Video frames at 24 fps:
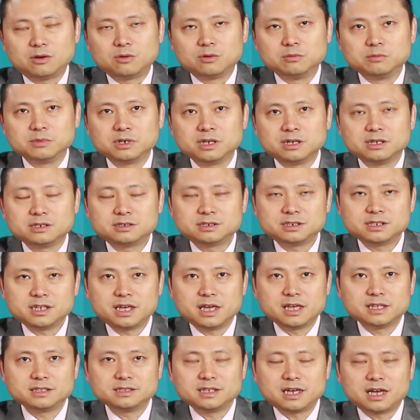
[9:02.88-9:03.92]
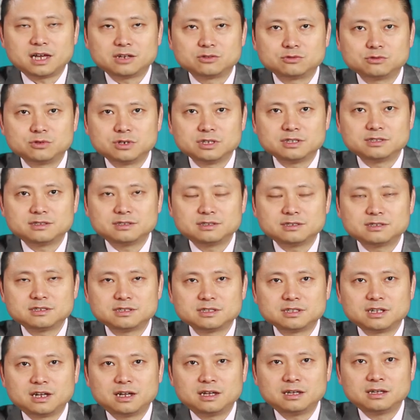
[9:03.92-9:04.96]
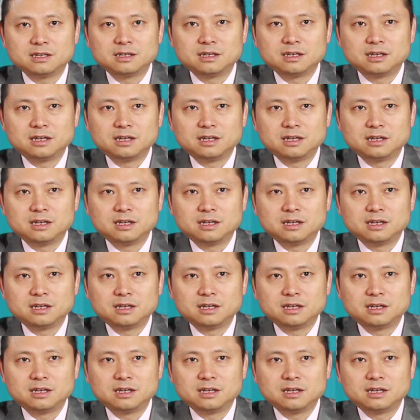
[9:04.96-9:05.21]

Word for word: 我们可以试验一下，如果你自己呢。